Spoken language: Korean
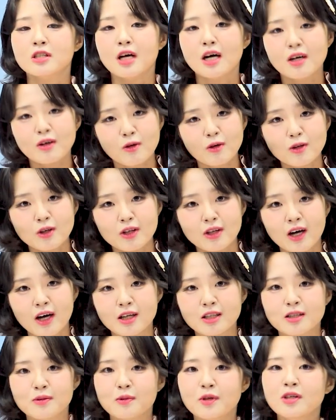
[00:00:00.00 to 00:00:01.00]
사건이나
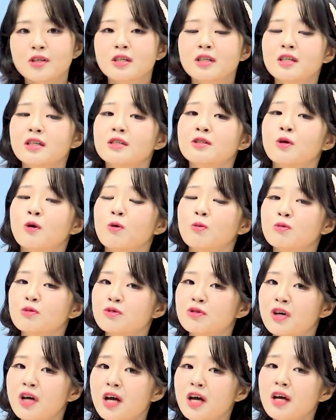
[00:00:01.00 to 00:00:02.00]
아니면 이
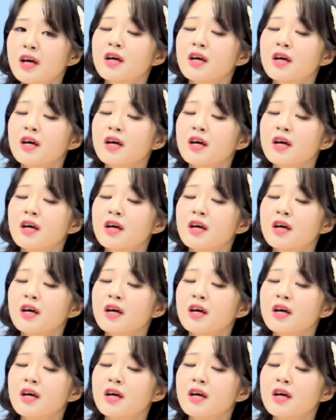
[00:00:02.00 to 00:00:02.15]
정부의